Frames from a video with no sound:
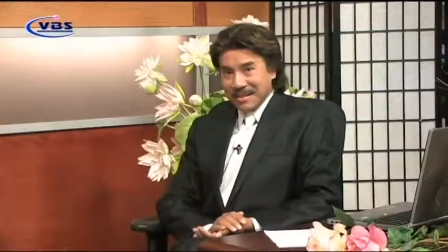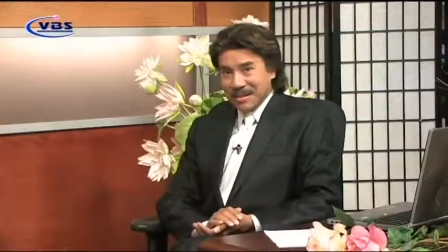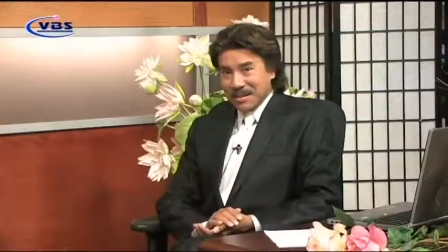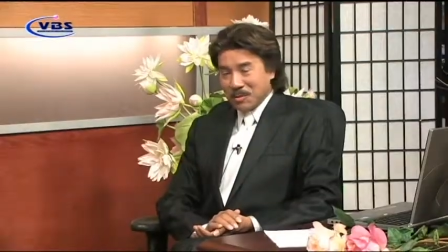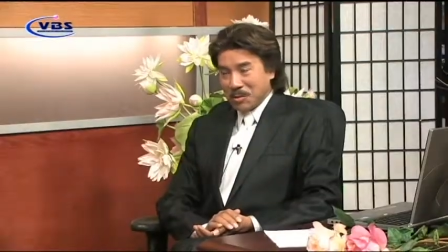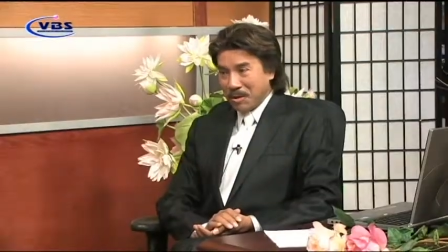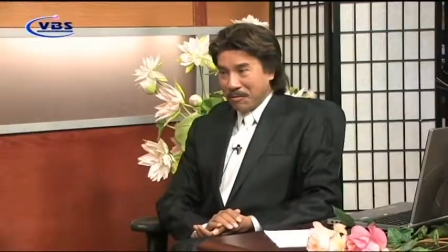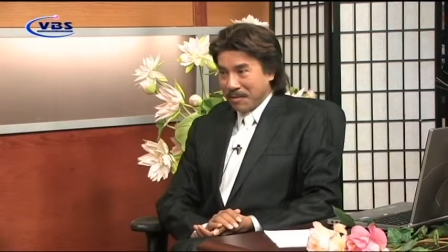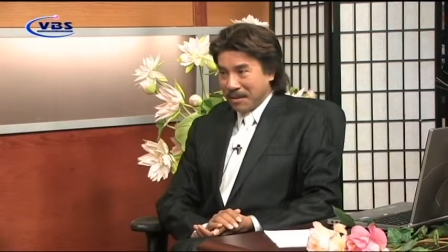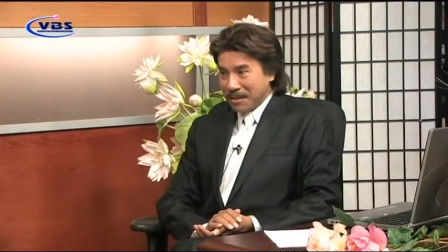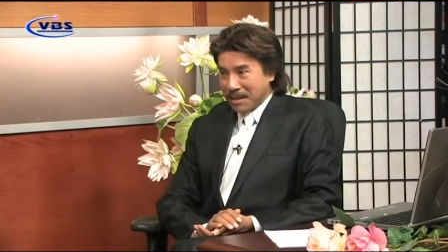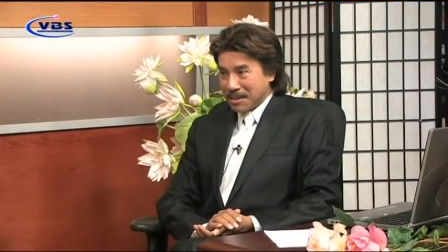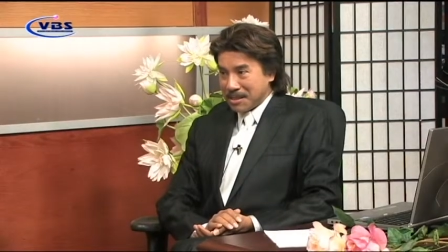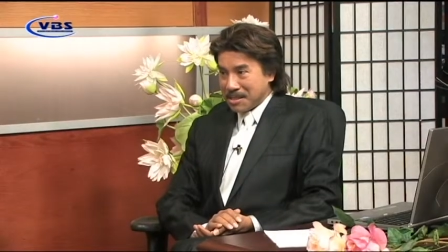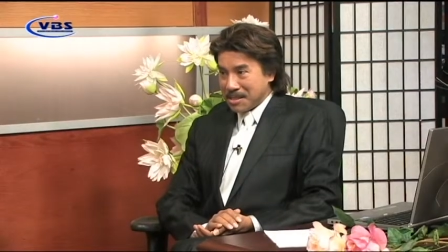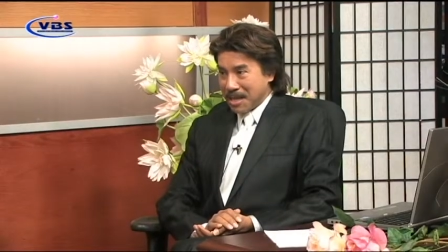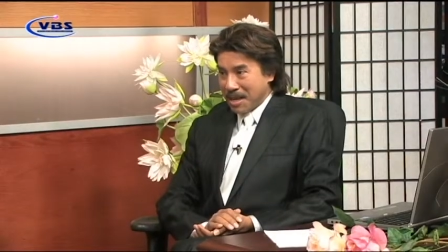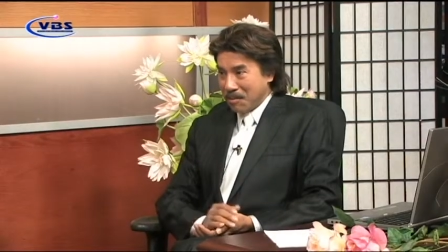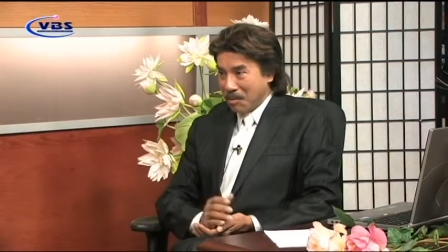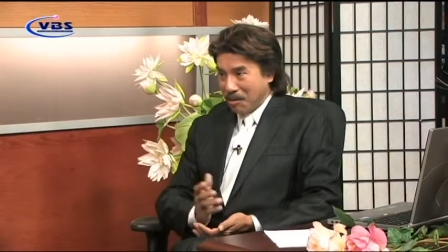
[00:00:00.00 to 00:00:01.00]
uh, quý vị khán
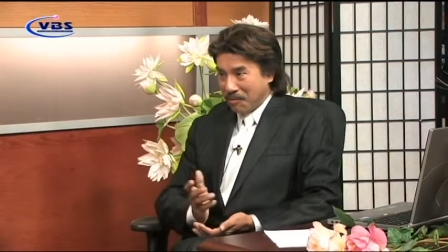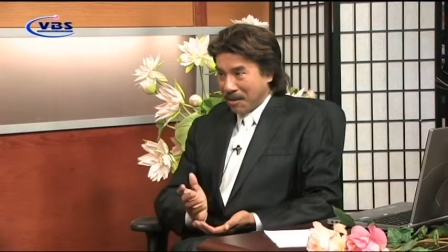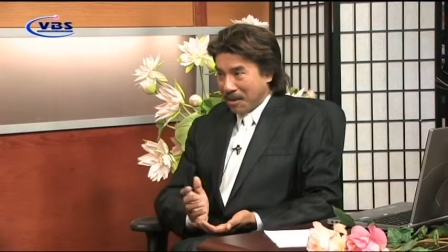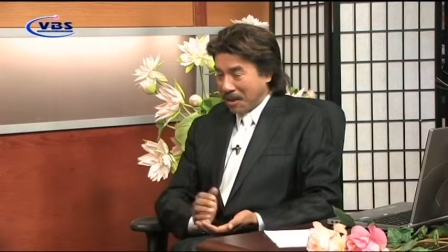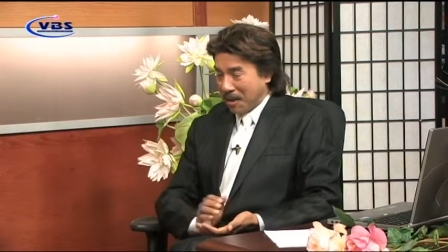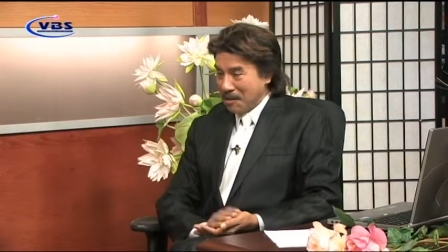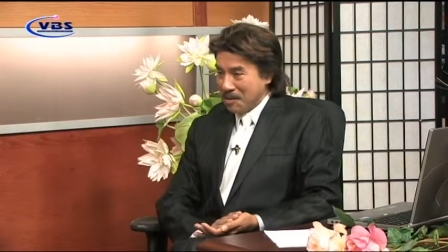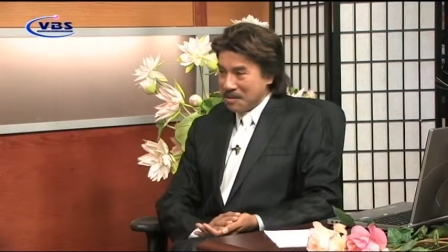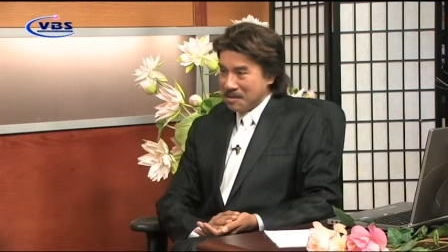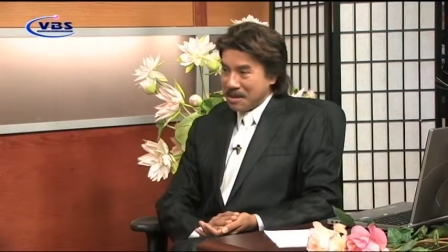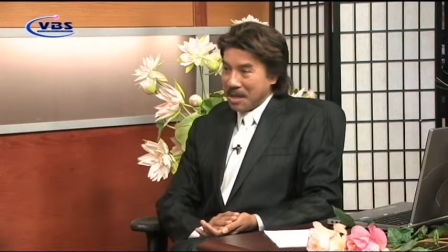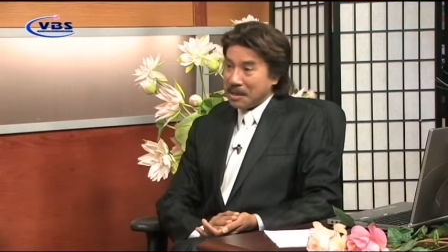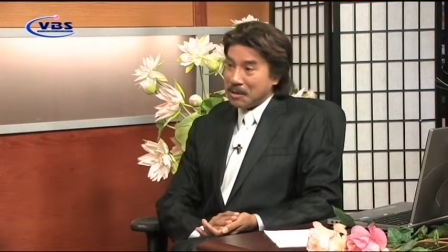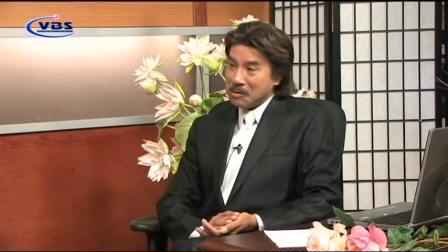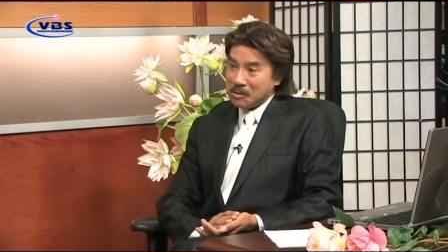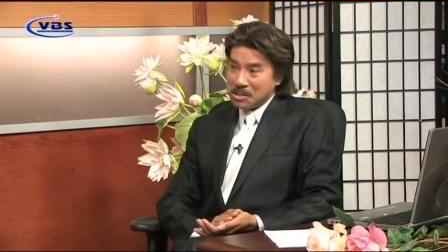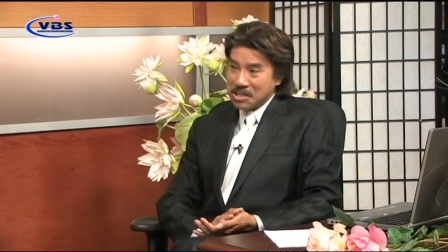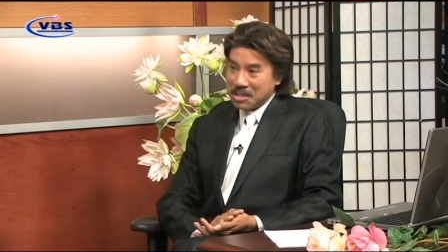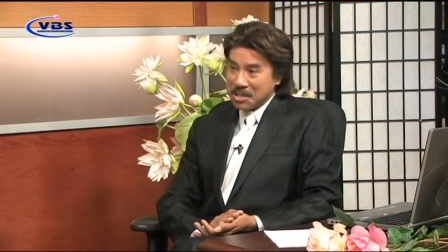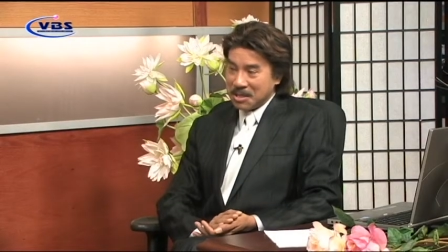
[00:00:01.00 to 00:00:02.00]
giả một vài câu cây
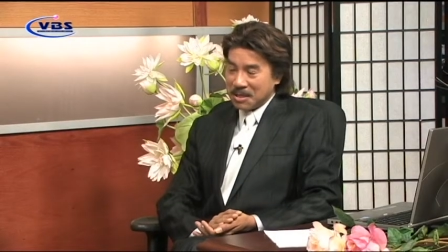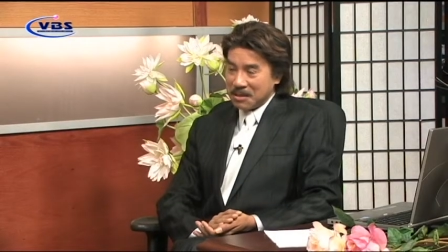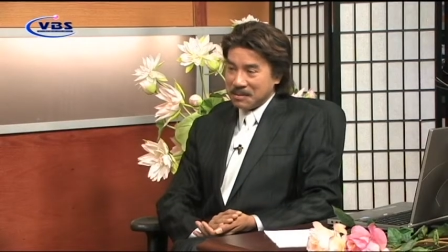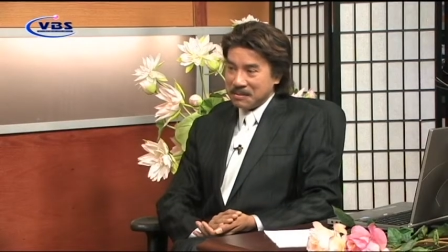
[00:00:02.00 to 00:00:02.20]
cầu dừa không